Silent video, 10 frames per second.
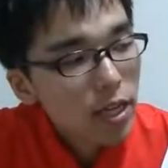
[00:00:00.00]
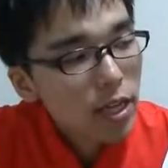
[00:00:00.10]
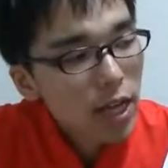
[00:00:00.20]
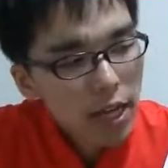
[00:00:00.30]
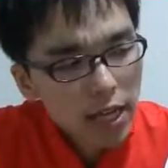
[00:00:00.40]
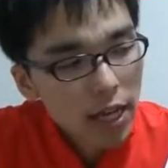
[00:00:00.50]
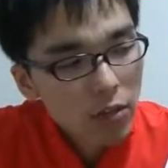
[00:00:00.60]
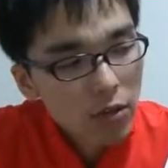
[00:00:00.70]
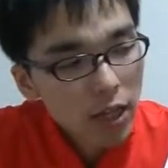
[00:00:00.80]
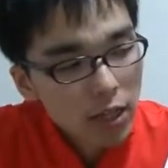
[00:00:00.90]
一回、あ
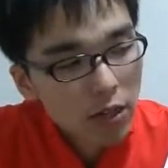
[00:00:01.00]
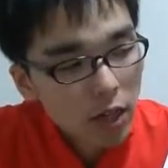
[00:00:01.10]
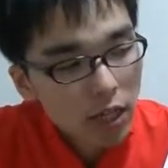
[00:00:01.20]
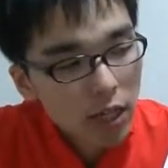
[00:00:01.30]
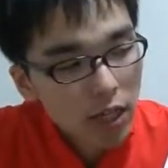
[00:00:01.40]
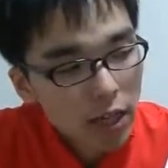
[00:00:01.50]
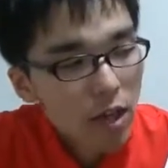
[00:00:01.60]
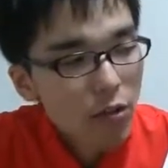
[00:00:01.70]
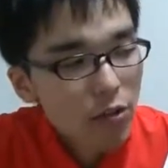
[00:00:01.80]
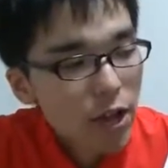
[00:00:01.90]
の、肌と肌が
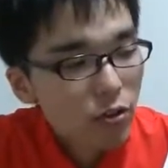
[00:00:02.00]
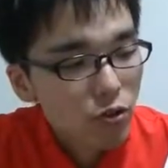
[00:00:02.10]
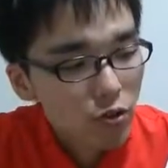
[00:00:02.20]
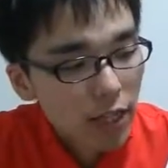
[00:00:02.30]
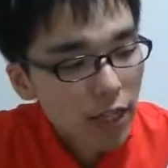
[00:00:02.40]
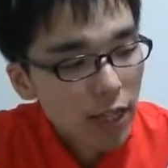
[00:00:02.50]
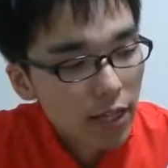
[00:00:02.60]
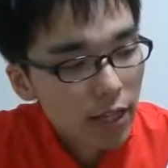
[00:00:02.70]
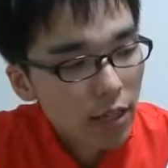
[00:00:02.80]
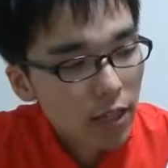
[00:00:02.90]
ね、触れ合う状態で
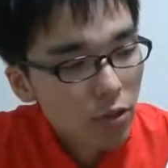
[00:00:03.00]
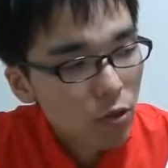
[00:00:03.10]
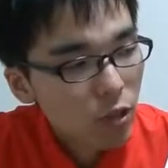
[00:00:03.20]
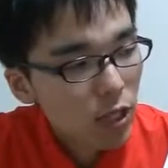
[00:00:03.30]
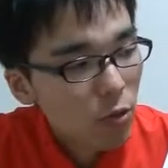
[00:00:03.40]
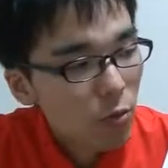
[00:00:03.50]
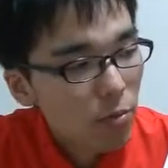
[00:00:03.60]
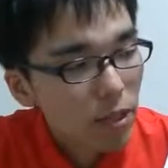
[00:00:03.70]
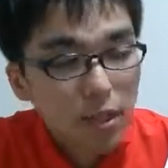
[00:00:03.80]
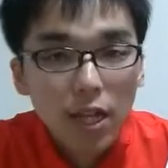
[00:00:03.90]
やっていただくといいと思
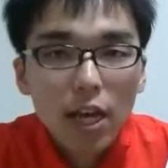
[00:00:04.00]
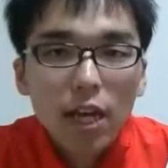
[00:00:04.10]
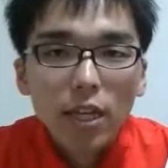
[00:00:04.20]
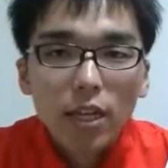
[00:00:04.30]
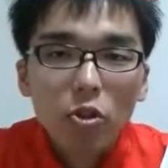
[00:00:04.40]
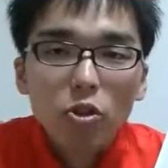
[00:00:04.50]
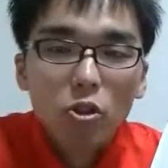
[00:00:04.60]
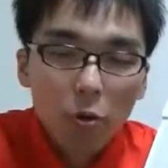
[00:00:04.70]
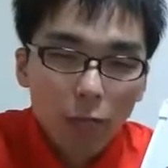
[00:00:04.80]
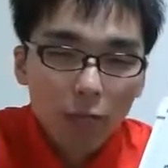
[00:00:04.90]
います。いよい
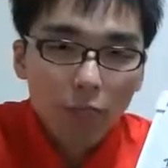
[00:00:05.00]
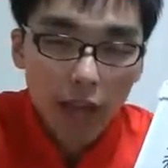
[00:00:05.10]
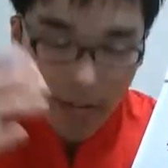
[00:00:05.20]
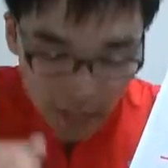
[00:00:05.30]
よ、明